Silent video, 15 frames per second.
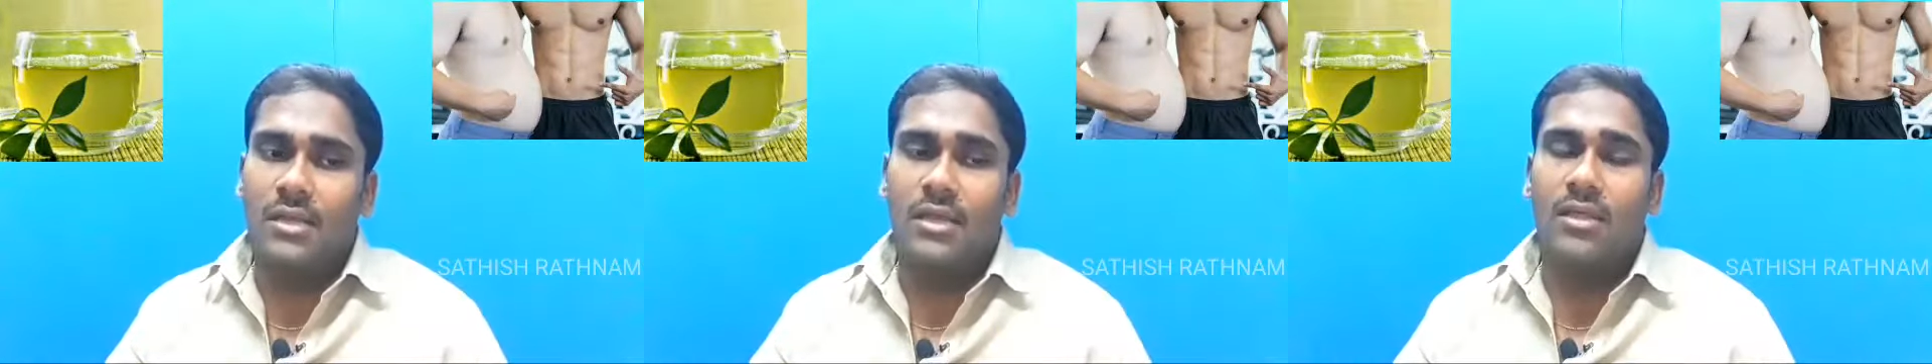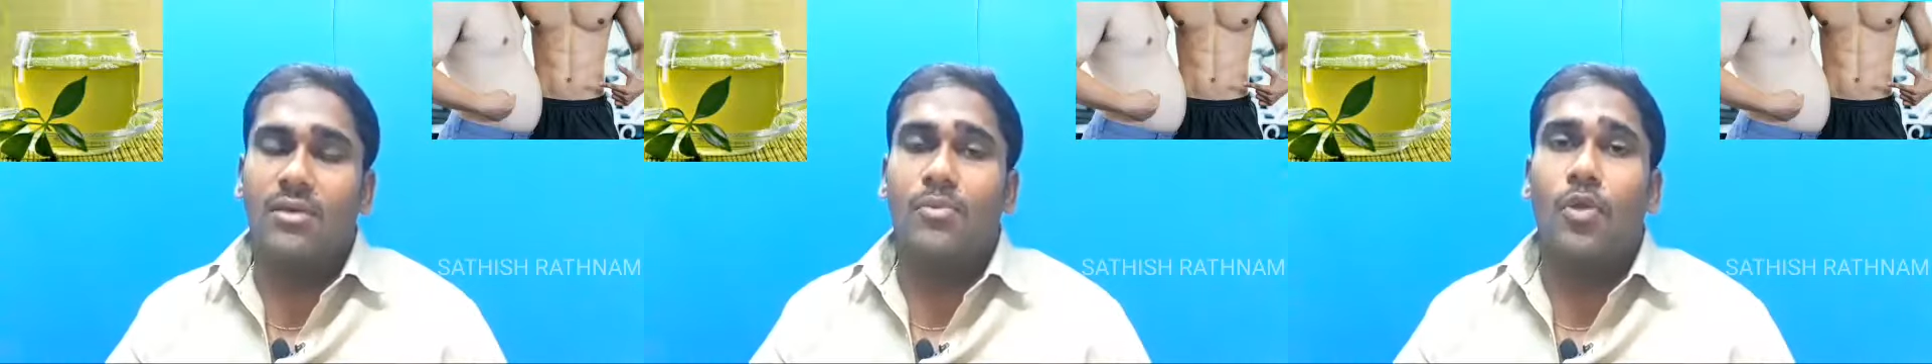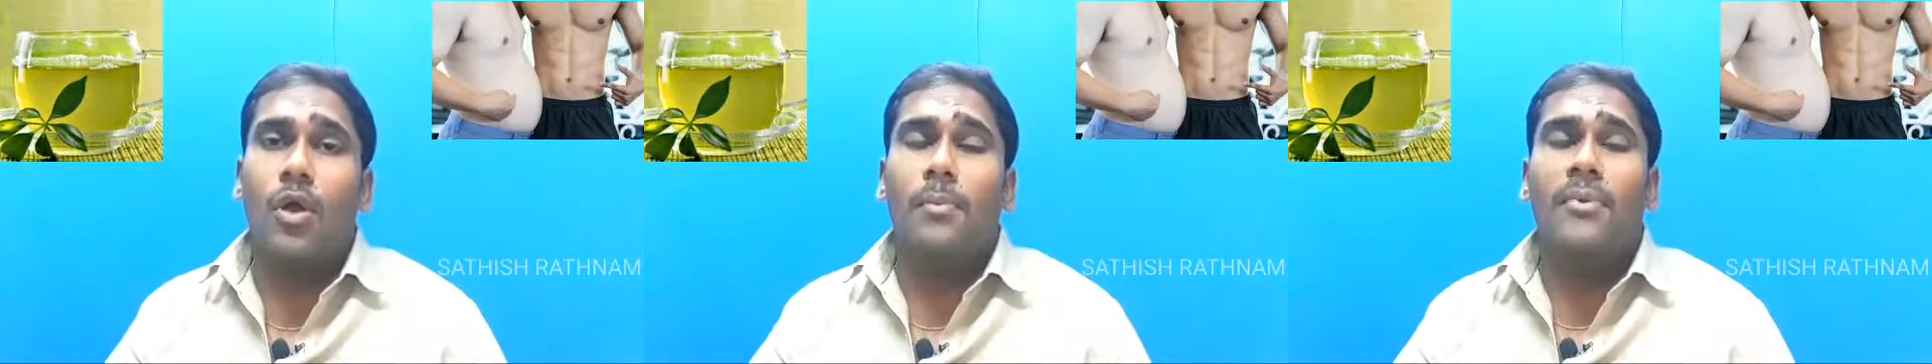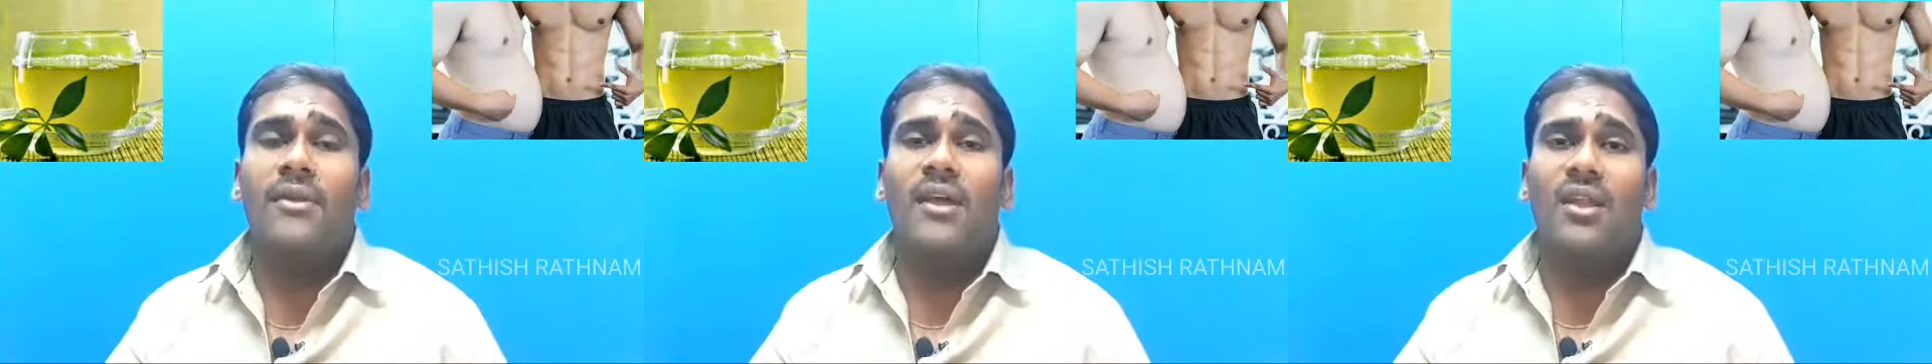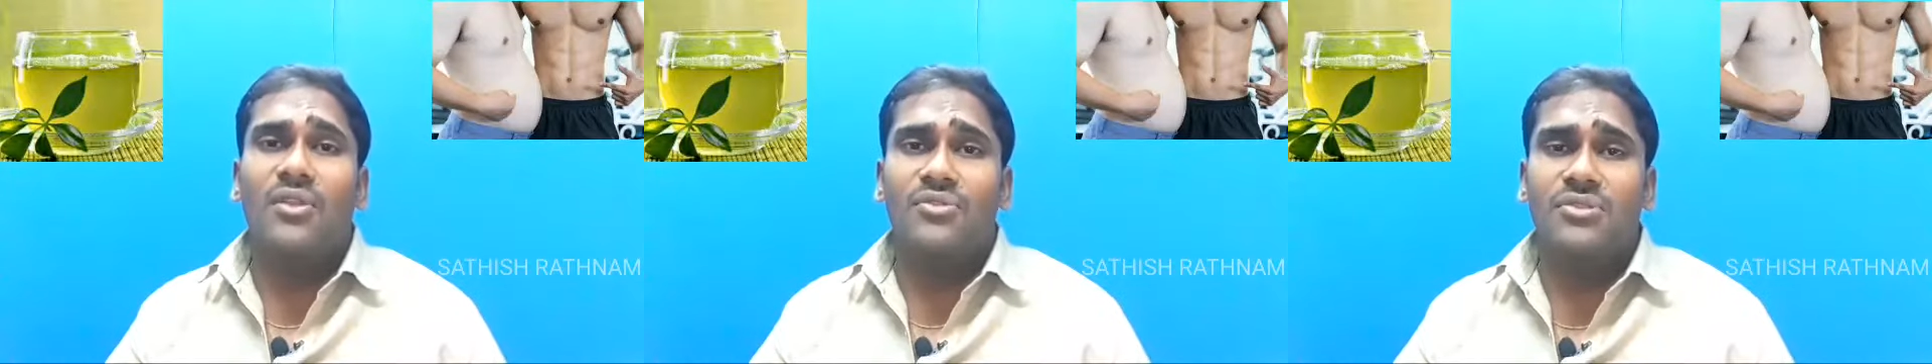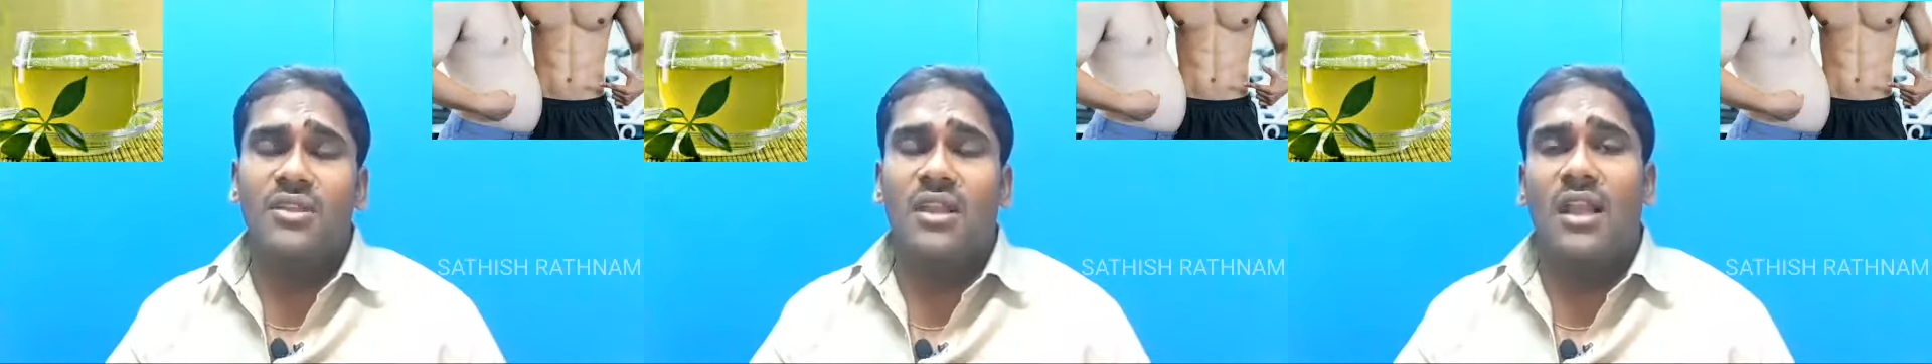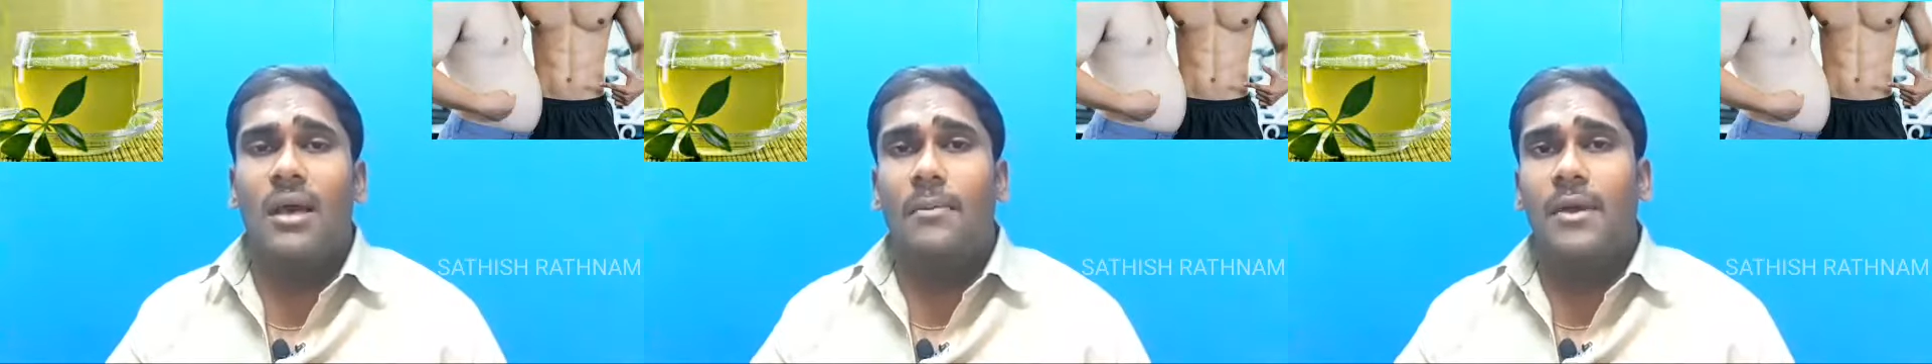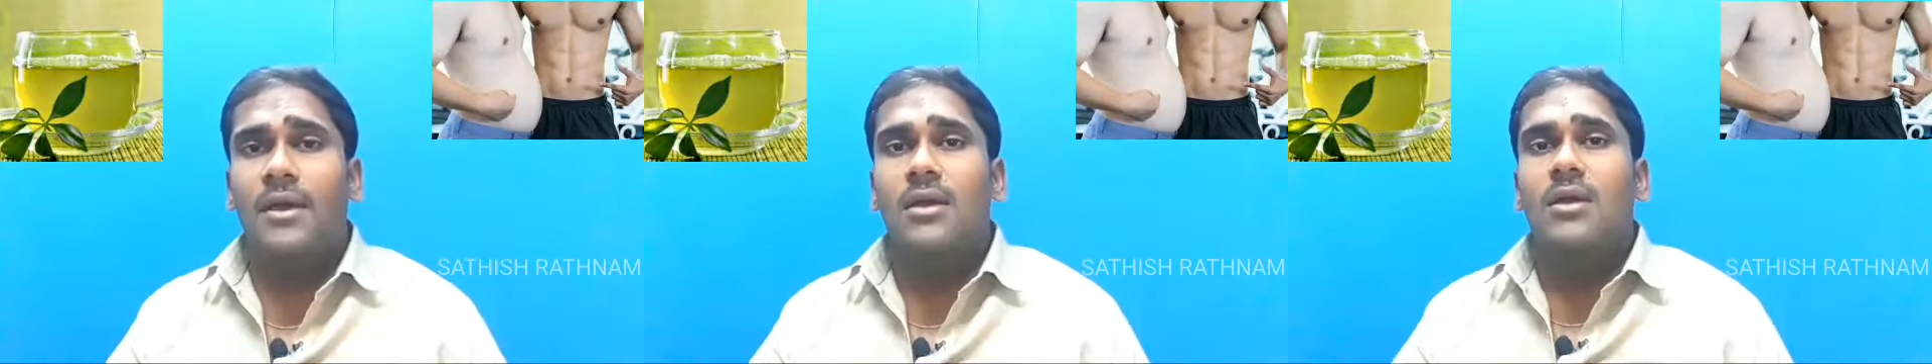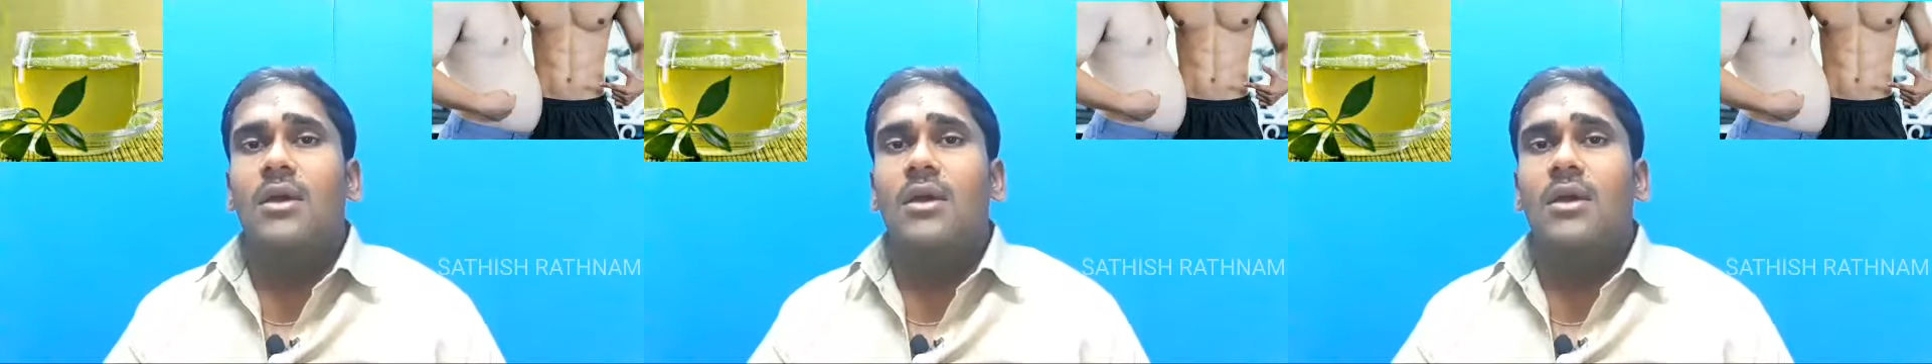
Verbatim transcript: அதாவது ப்ராப்பர் டைலூஷன் இல்லாமல்